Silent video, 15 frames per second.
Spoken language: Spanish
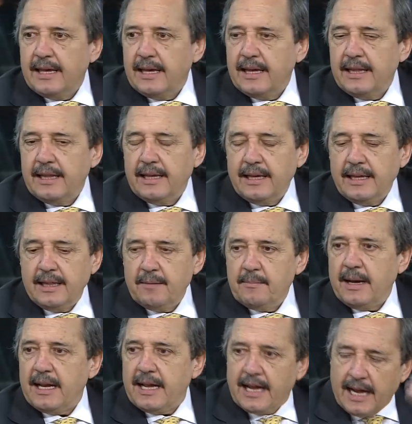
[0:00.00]
de,
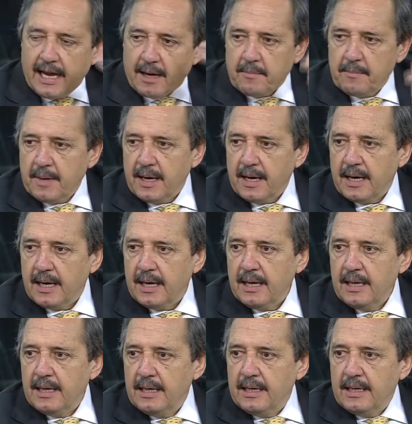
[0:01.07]
manejarme
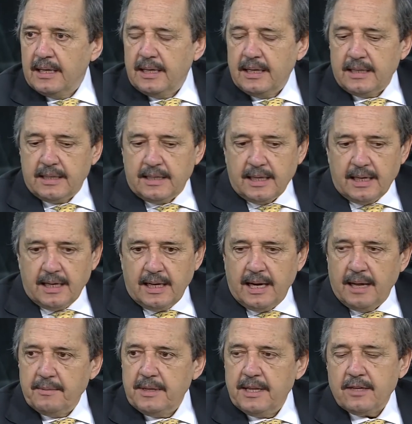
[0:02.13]
este, en
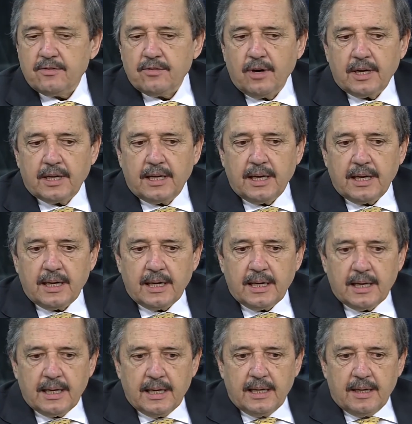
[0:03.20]
la vida. Yo al
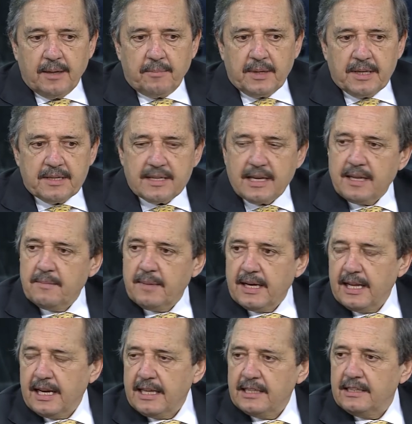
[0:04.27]
que piensa de
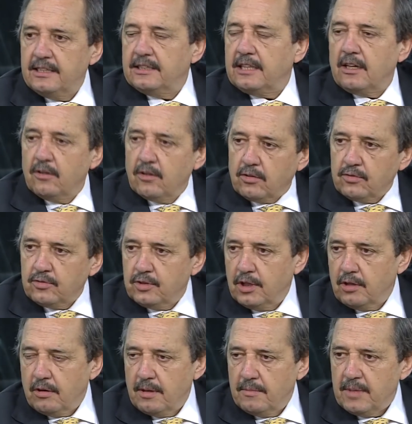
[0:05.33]
manera distinta no lo
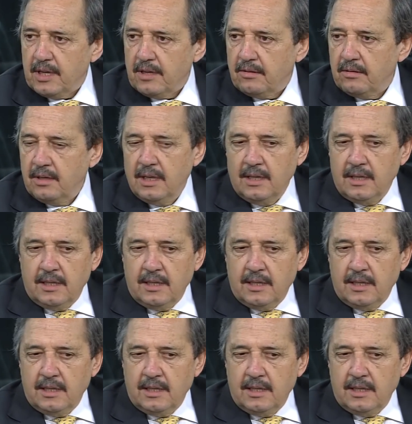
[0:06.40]
considero un amigo.